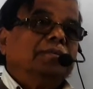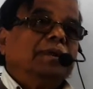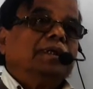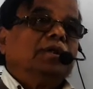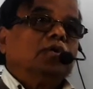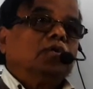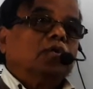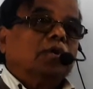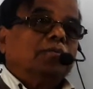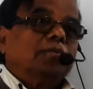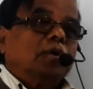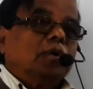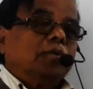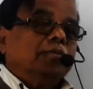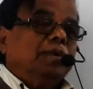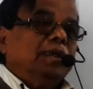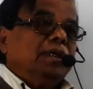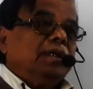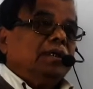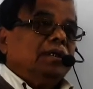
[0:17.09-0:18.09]
ব্যতিক্রম
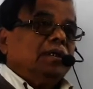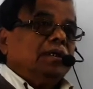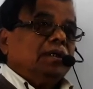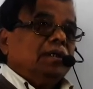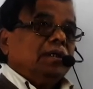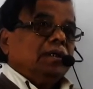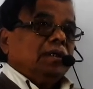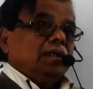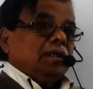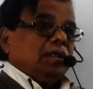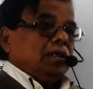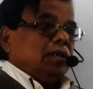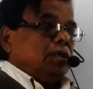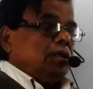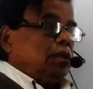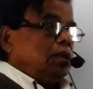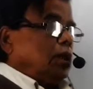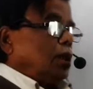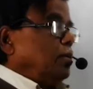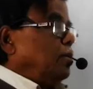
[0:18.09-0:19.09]
ধর্মী
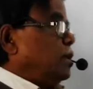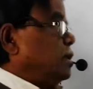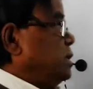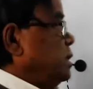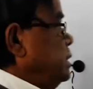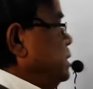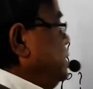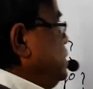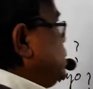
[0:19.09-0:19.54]
সেটাকে বলা হচ্ছে